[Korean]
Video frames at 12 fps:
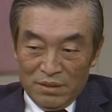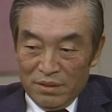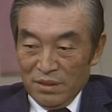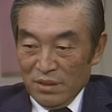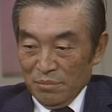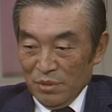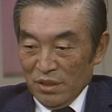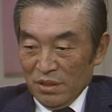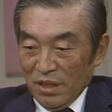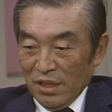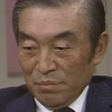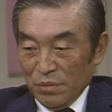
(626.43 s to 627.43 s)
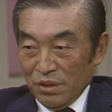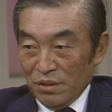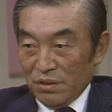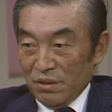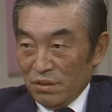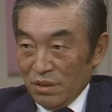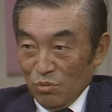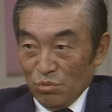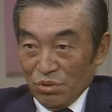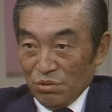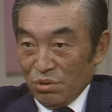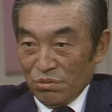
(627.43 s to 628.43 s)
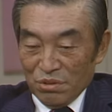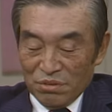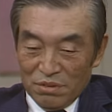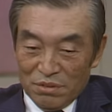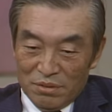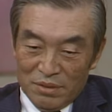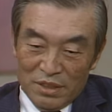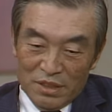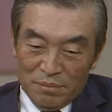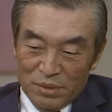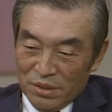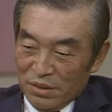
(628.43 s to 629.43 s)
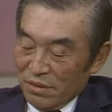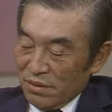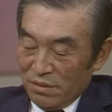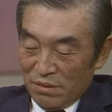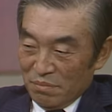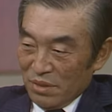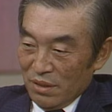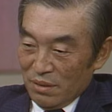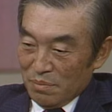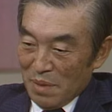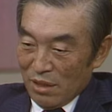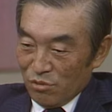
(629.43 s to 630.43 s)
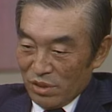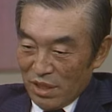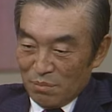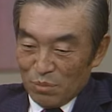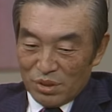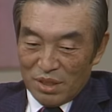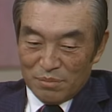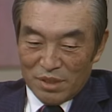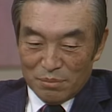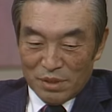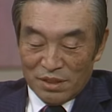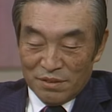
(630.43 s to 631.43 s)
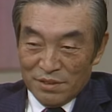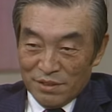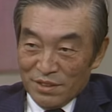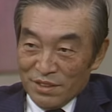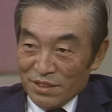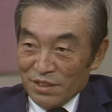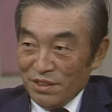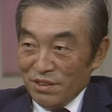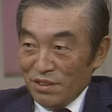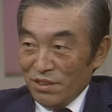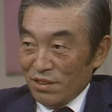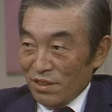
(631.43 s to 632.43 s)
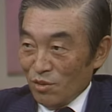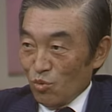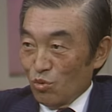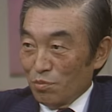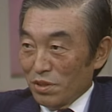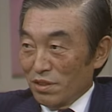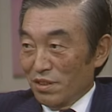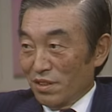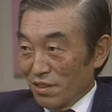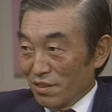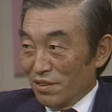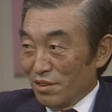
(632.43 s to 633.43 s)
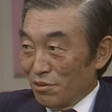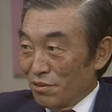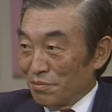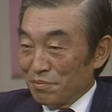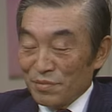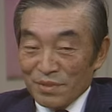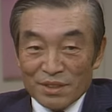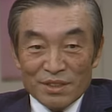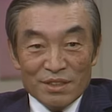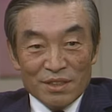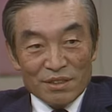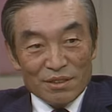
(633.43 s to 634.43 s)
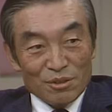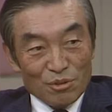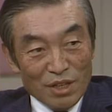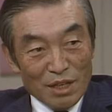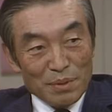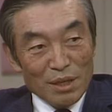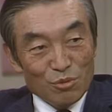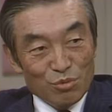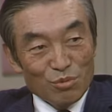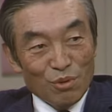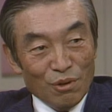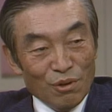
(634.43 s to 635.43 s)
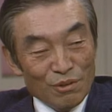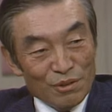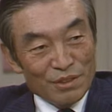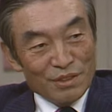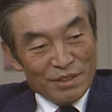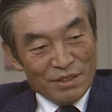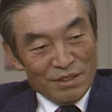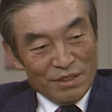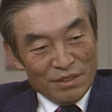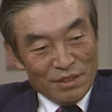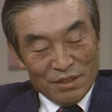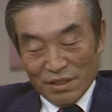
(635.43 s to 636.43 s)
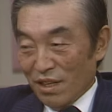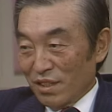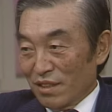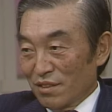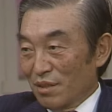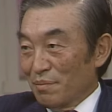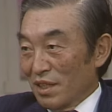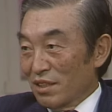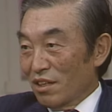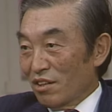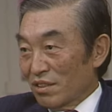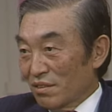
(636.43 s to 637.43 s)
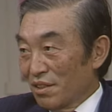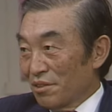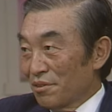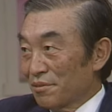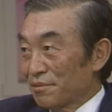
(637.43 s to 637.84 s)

지금은 이제 나이 먹어서 저 우리 교회 교인들 있지만 내가 뭐 그 말도 잘 못합니다만 그 시절에는 웅변이었거든요. 아하, 네. 그래서 또 해방 후고 그래서 학생들이 많이 따랐어요.